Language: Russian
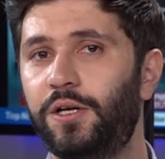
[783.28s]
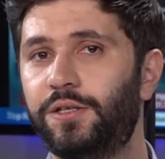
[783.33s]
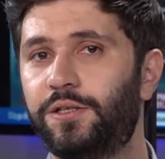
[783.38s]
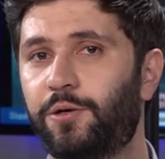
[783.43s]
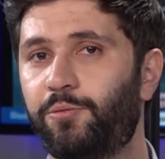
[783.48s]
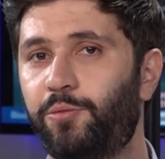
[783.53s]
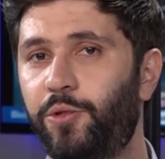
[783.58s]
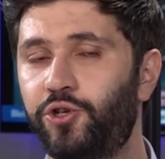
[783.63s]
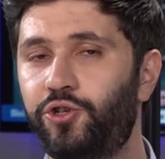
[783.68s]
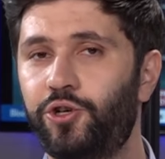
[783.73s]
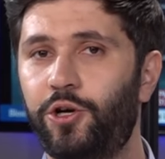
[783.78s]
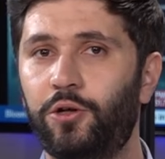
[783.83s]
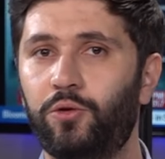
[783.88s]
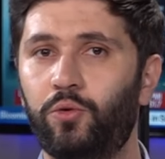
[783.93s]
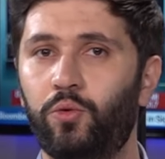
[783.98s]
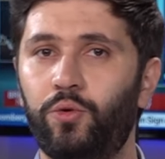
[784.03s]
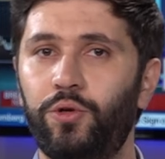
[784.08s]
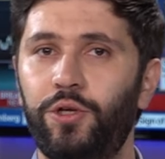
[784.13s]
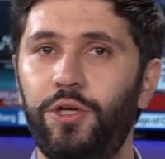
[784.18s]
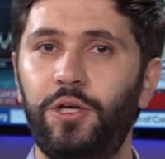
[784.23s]

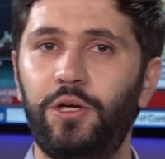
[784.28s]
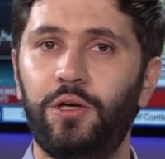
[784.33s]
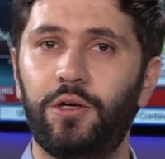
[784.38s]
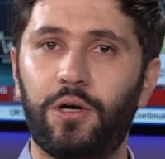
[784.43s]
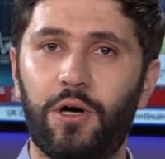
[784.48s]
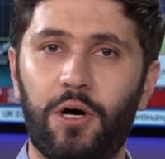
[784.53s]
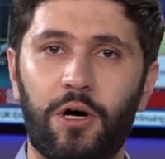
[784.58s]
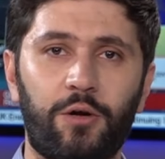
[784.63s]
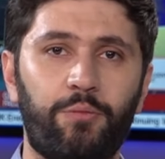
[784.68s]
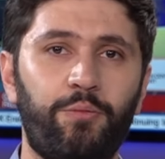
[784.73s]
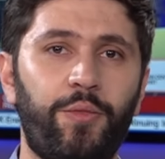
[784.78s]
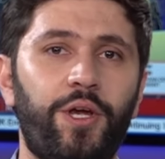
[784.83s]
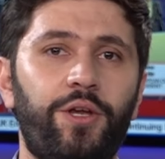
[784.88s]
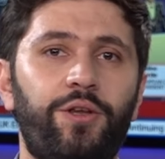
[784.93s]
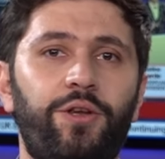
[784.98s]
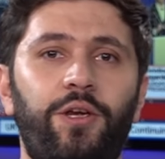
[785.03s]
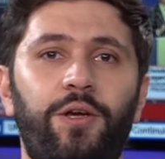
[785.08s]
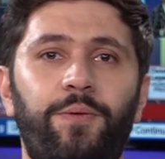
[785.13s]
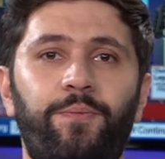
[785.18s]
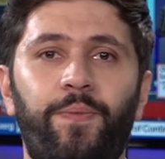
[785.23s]
Азербайджану и
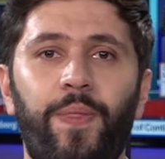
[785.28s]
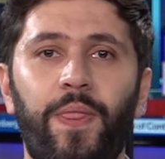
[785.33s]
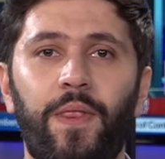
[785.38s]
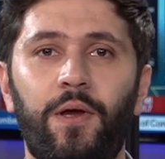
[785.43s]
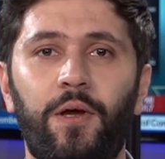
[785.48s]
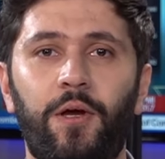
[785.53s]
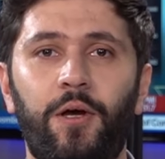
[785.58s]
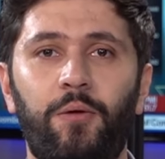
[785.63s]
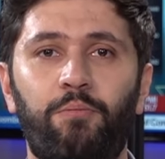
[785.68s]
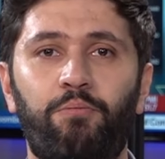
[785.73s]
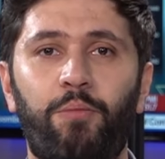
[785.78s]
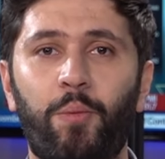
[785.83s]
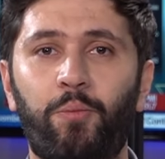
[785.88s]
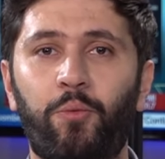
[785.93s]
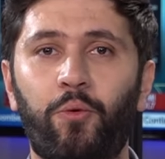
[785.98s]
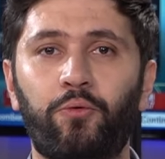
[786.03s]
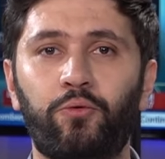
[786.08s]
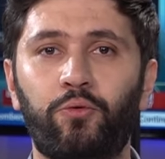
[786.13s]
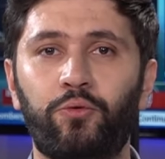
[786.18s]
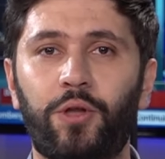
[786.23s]
Армении по
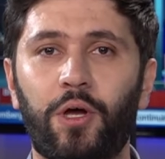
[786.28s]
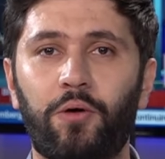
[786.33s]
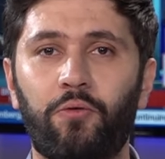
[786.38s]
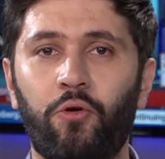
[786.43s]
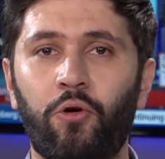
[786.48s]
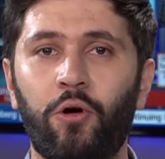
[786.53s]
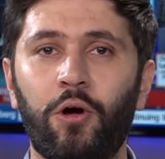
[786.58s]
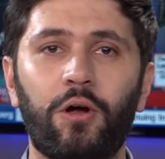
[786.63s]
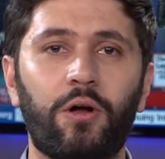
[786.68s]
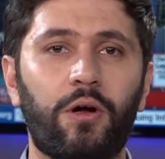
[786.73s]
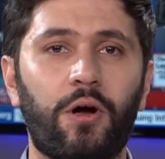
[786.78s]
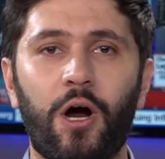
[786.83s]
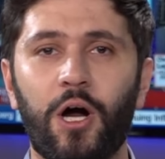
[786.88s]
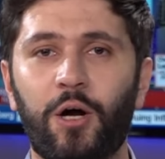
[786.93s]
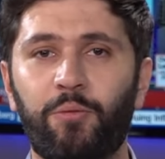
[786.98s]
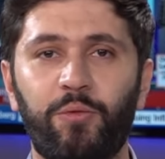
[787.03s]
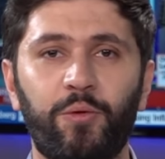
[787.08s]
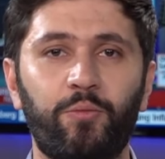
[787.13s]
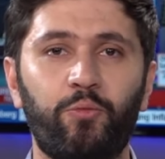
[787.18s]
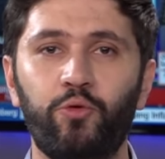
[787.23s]
поводу того,
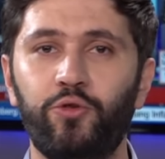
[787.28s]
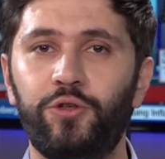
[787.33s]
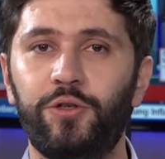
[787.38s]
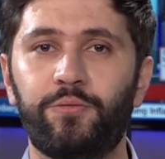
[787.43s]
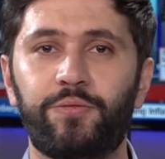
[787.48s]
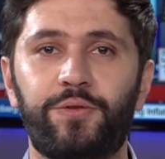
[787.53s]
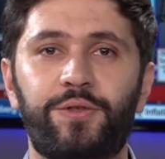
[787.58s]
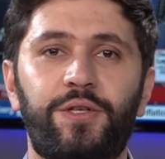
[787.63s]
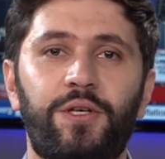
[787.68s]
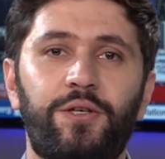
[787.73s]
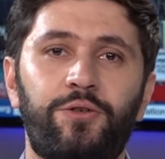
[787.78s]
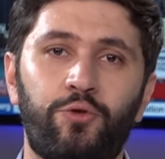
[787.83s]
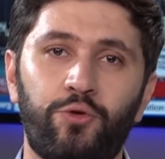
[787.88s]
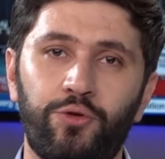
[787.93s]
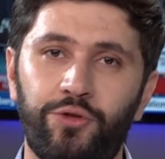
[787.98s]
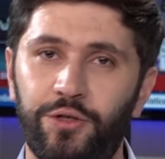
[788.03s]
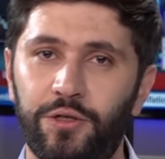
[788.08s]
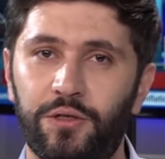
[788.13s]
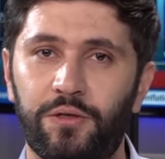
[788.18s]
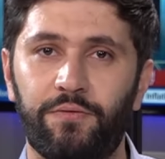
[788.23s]
как мы будем
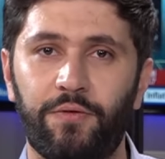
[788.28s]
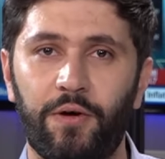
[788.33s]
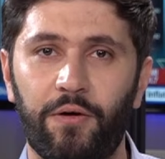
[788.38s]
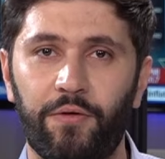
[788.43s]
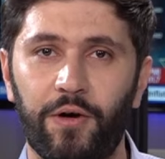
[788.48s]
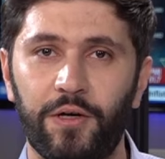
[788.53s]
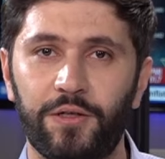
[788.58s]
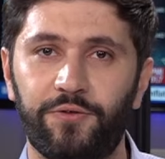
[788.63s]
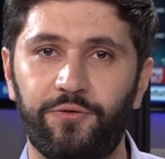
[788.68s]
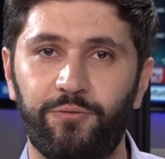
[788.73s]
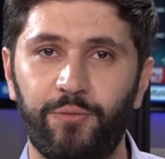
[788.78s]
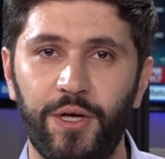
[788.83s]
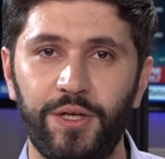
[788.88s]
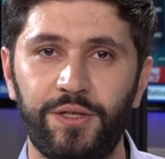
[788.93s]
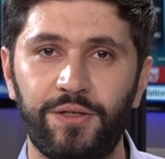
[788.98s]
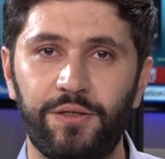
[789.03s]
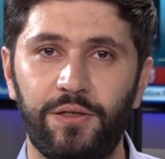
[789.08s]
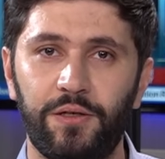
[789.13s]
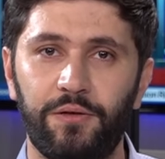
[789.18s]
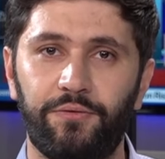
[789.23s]
сосуществовать
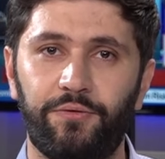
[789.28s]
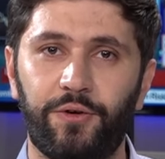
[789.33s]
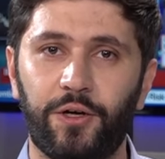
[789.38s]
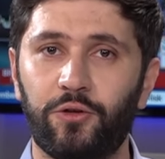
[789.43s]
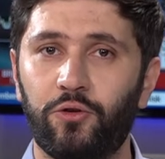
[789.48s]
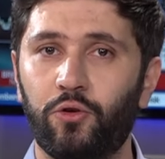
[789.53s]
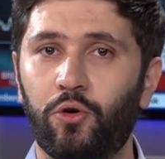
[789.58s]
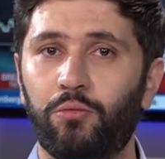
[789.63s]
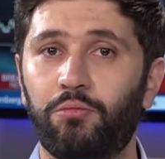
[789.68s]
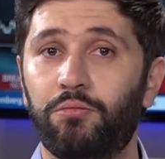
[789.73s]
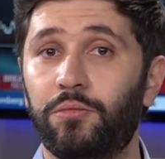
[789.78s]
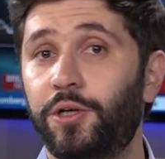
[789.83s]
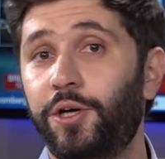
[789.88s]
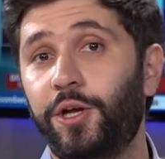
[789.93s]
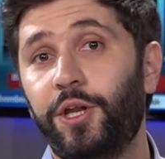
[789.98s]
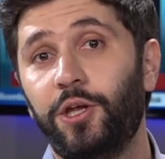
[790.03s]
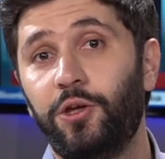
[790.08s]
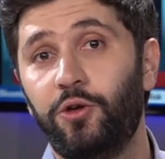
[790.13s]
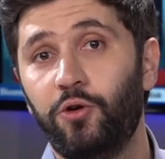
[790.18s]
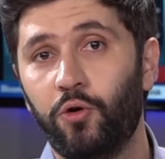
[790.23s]
вместе в одном
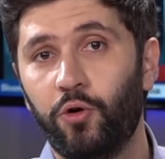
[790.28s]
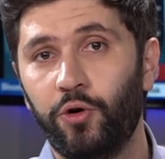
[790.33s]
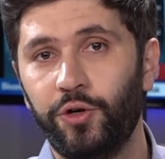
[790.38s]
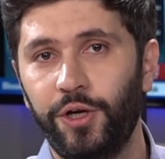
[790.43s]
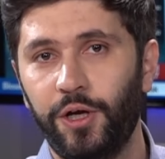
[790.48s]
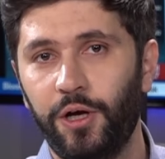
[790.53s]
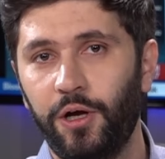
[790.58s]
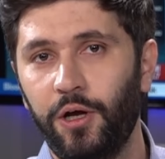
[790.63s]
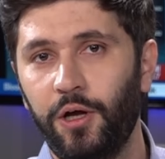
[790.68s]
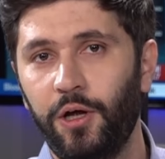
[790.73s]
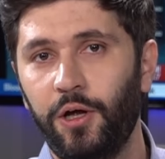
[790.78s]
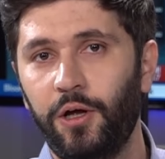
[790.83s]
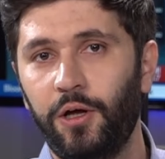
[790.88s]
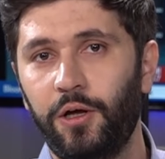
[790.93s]
регионе